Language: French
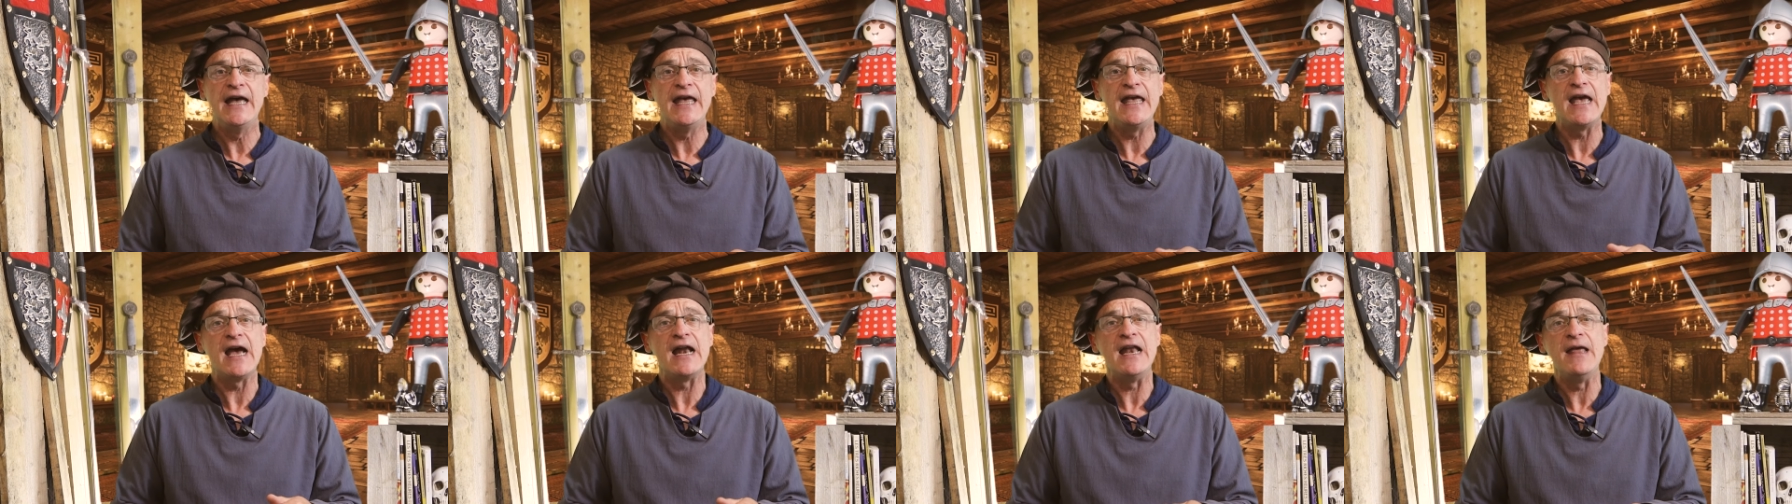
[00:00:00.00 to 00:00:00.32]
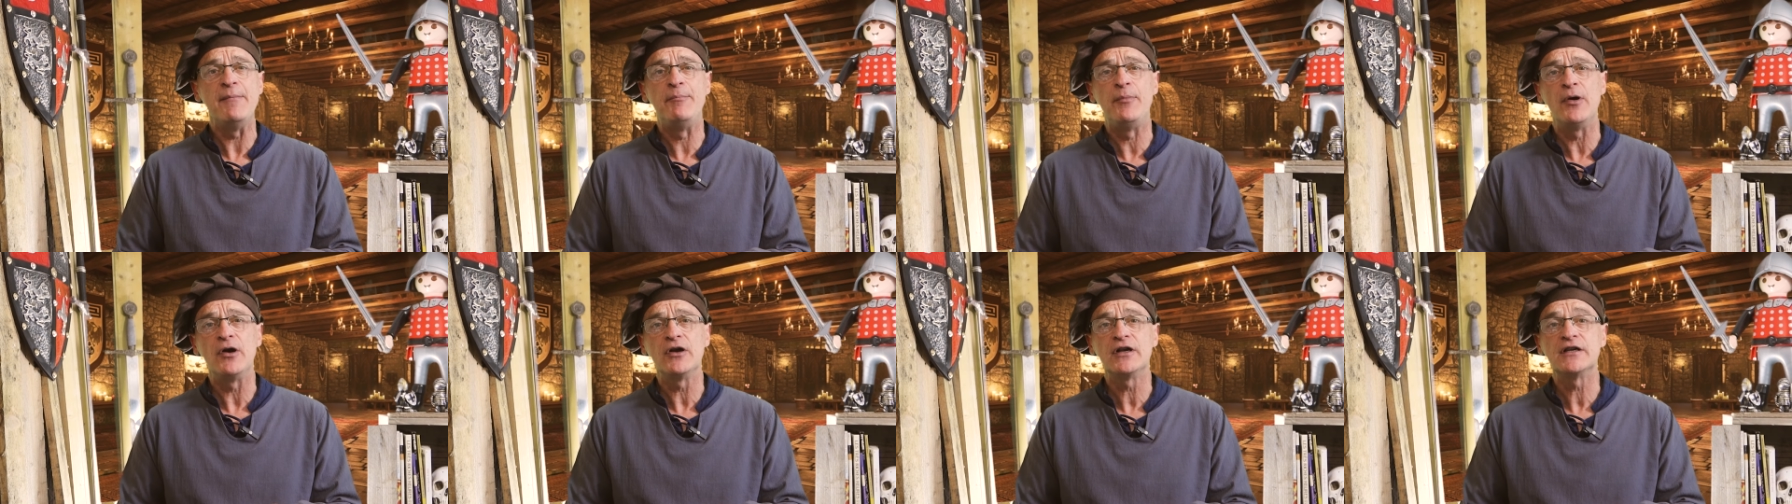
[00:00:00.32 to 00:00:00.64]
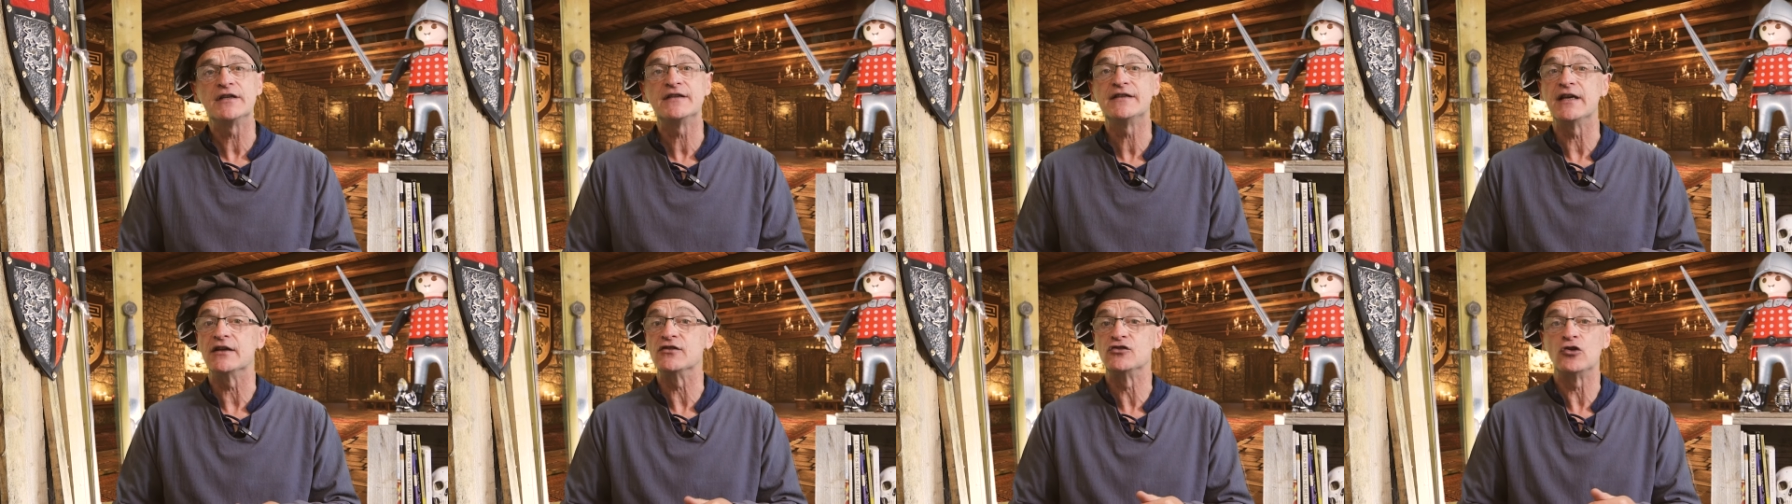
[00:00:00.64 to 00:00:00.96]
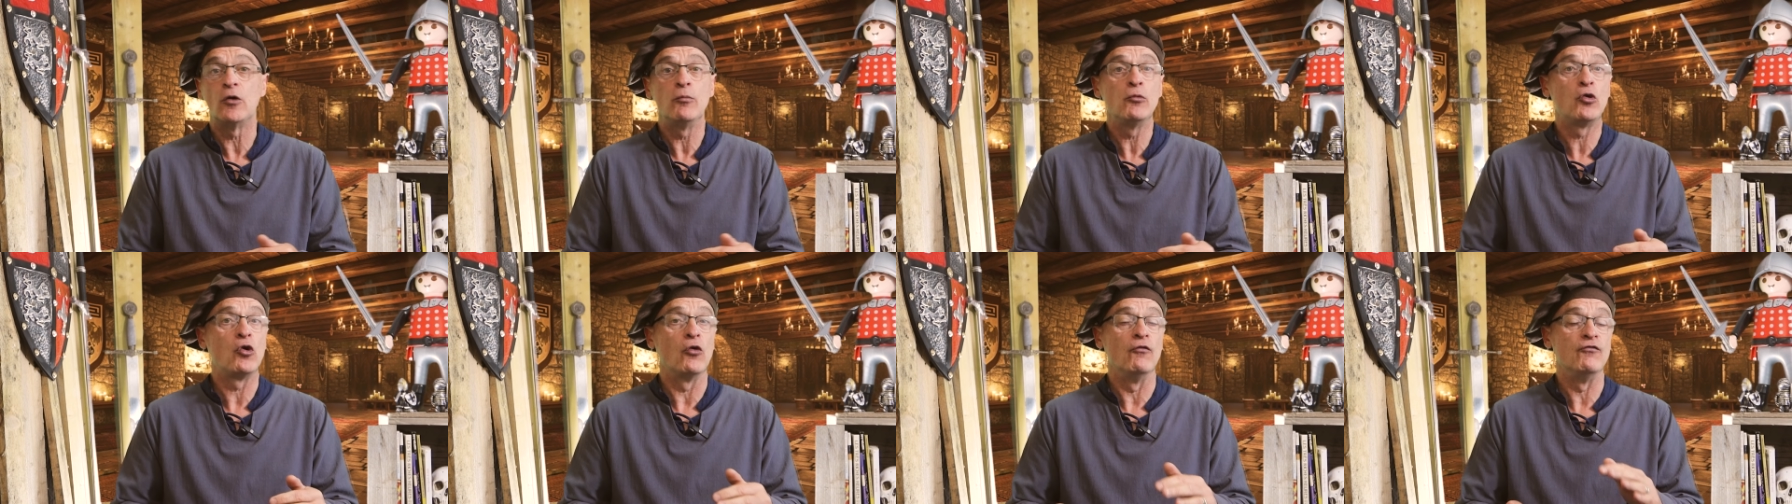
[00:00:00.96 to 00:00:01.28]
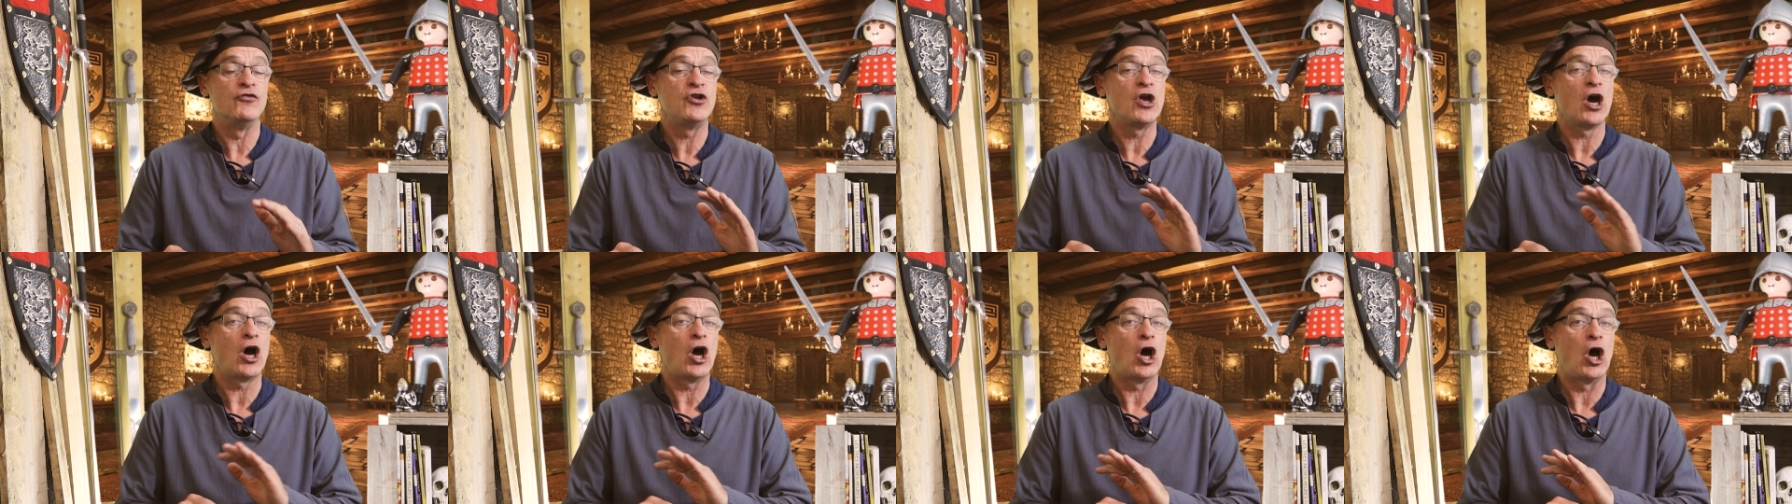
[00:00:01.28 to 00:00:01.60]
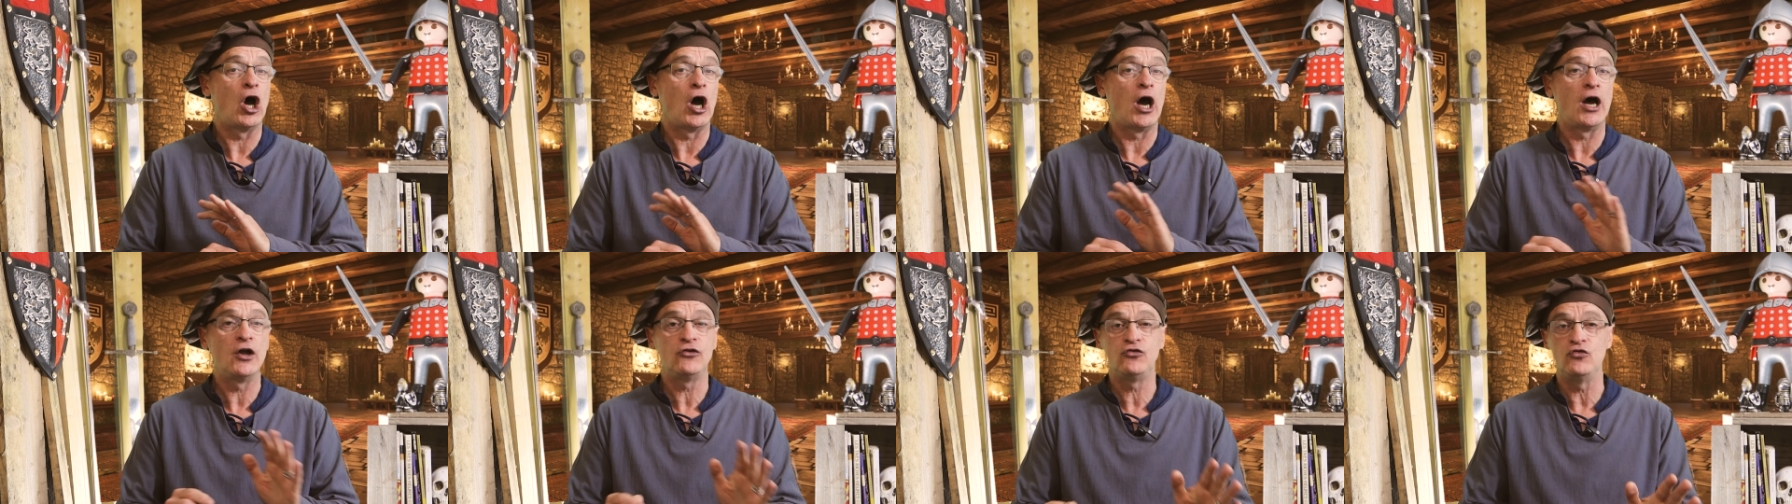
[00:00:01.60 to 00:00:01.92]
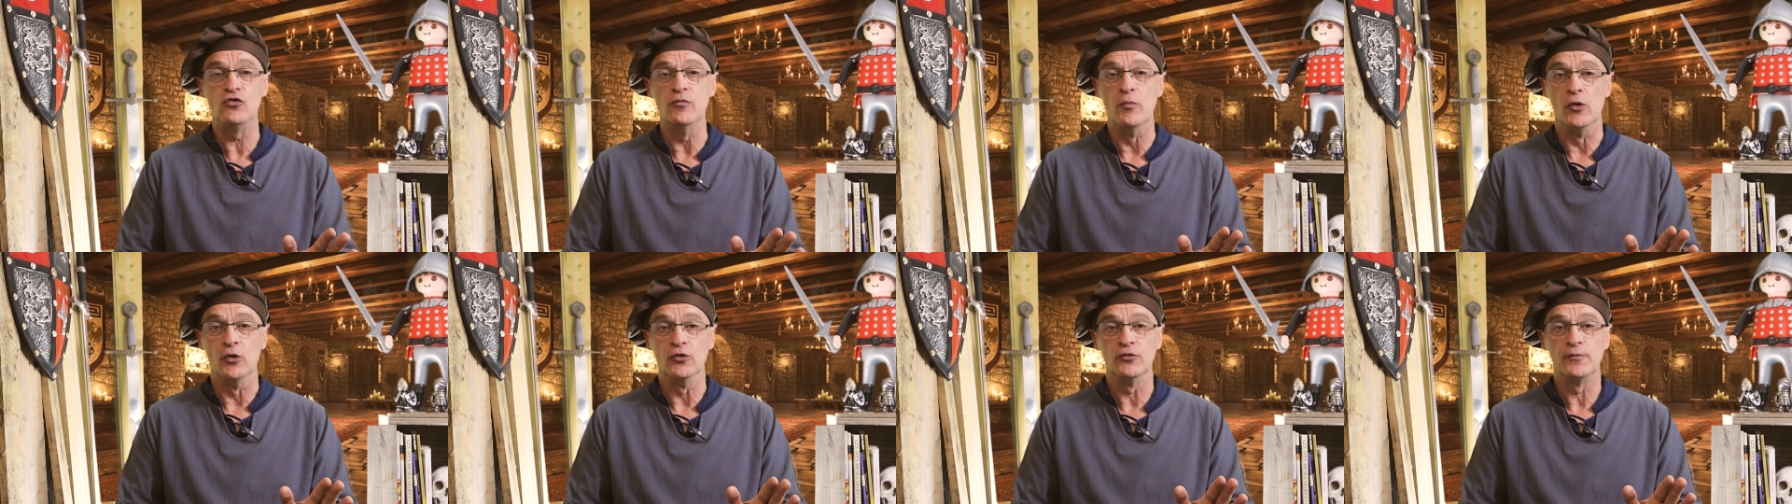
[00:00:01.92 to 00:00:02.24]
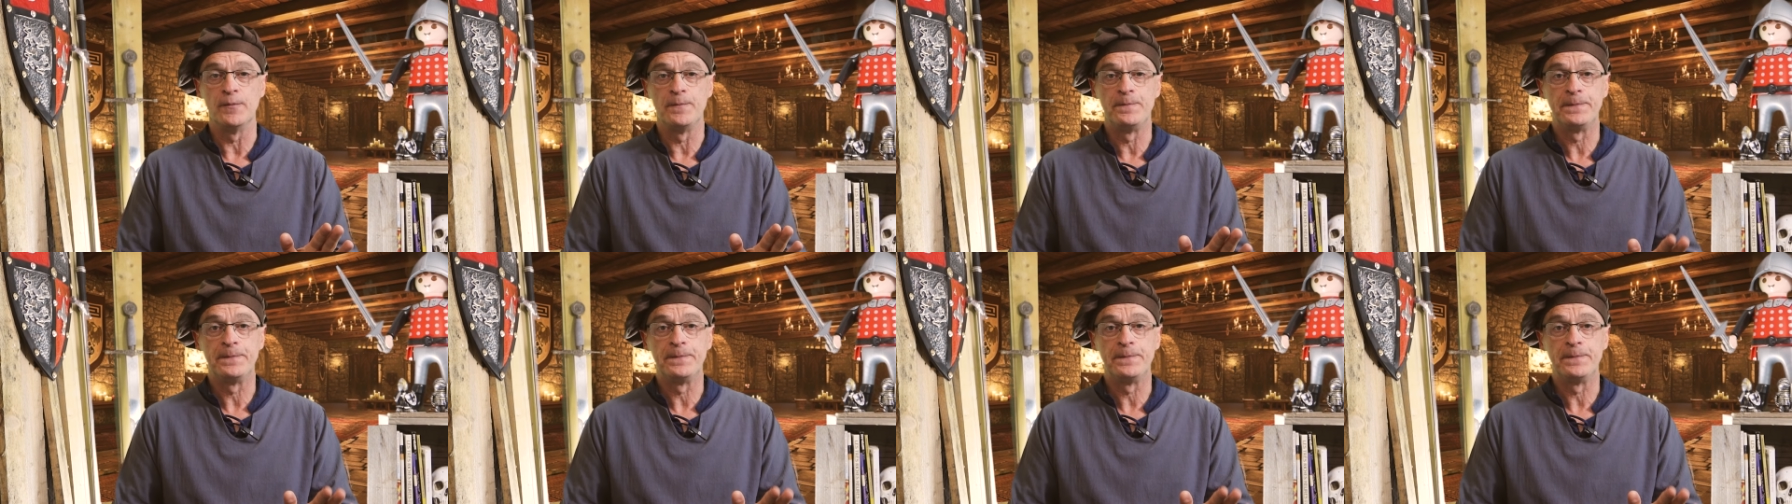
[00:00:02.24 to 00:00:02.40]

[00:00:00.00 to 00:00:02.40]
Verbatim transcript: et à l'époque, ça semble convenir à tout le monde.